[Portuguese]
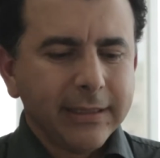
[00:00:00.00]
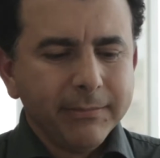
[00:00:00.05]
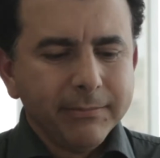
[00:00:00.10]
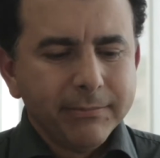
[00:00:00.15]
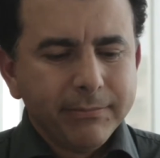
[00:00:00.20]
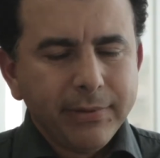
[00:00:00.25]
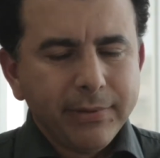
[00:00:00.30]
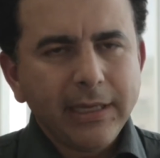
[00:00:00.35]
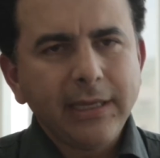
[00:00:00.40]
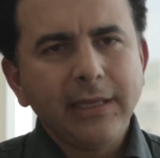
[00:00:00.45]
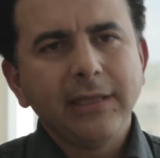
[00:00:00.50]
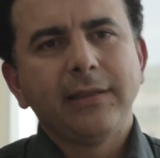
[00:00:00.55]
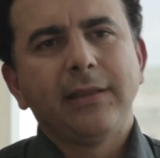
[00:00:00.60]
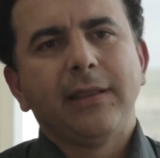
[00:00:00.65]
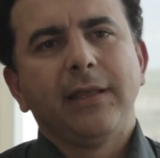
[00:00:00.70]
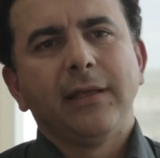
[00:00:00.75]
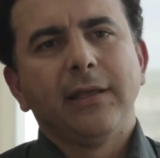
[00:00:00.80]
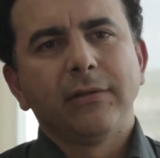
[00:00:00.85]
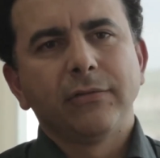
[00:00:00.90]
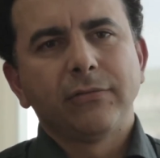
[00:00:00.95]
também
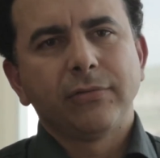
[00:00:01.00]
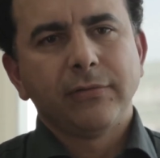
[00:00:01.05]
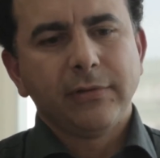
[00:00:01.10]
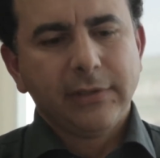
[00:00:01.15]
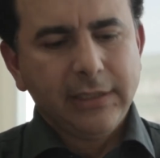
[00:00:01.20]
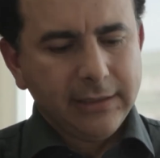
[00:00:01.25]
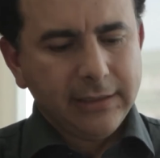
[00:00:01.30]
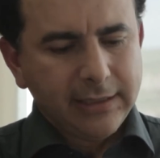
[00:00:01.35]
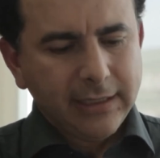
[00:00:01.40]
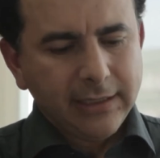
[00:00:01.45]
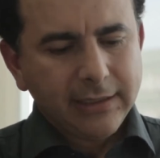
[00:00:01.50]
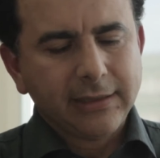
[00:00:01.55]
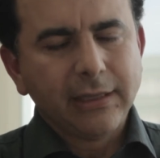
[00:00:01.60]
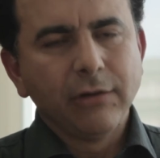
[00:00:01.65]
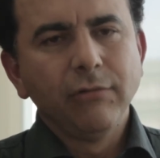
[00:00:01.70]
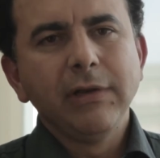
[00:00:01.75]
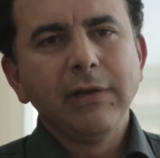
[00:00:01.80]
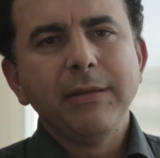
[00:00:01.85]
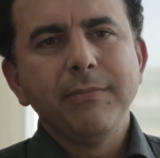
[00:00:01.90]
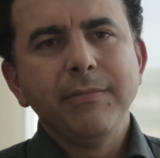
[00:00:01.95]
entendo que tem que
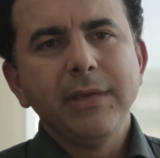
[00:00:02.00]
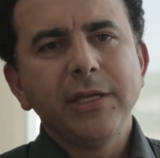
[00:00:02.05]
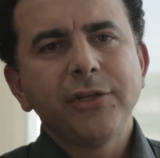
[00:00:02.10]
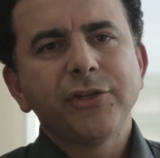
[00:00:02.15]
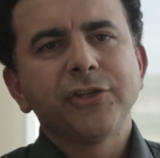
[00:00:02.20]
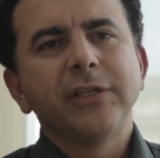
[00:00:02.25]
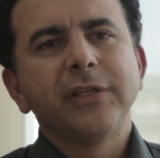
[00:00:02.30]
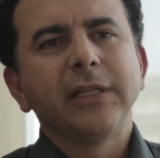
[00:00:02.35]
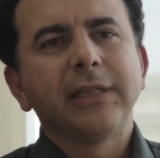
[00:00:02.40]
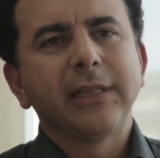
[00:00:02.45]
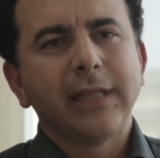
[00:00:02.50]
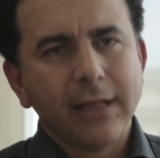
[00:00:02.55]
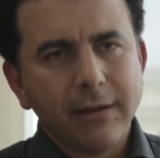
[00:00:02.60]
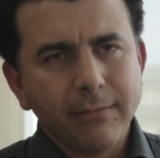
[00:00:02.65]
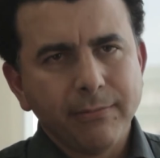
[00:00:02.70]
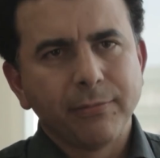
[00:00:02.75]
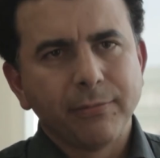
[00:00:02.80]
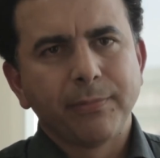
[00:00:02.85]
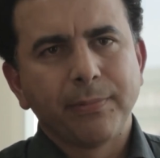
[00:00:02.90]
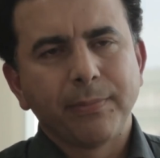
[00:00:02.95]
ter um limite de
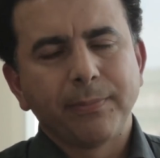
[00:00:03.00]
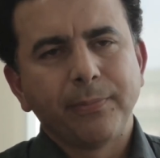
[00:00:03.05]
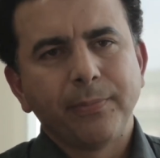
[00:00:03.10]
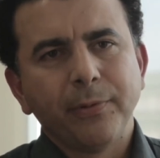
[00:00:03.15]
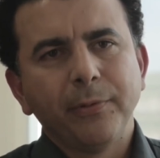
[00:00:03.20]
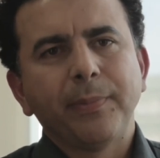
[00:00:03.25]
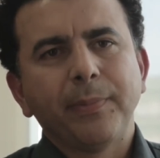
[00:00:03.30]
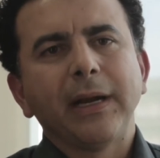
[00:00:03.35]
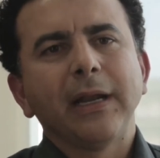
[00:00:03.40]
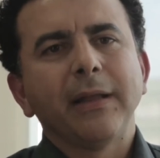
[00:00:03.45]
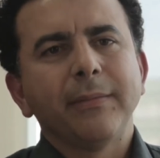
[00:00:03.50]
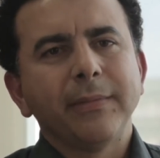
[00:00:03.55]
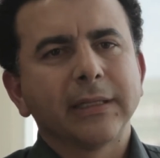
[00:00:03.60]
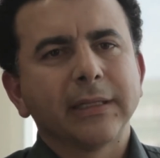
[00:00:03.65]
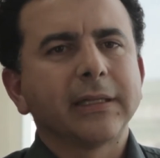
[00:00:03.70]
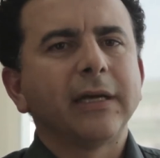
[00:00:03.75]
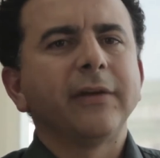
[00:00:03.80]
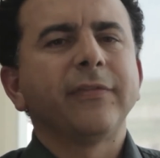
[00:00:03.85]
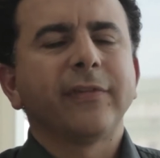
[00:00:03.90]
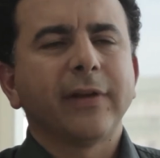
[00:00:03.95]
tempo para o
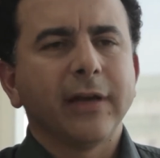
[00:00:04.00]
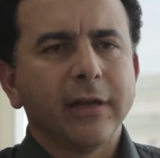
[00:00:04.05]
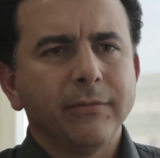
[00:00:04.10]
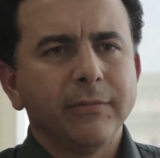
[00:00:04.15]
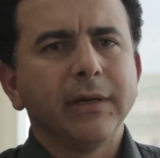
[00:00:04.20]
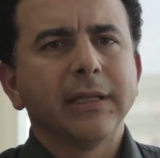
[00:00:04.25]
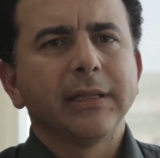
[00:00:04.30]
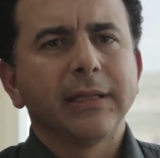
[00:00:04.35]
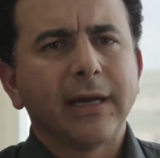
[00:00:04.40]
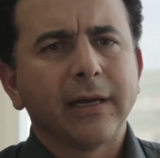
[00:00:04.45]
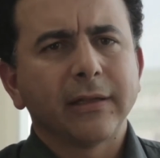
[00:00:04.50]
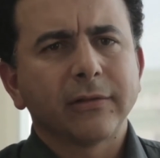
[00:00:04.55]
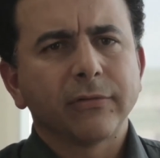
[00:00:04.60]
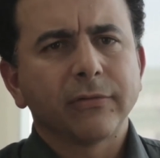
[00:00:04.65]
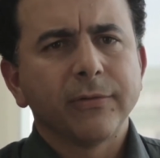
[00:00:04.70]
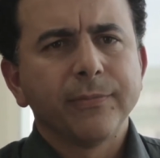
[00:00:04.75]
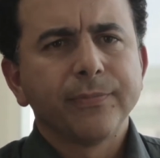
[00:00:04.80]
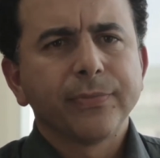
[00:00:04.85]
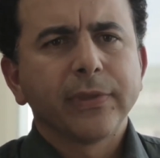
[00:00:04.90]
parlamentar ficar no mandato.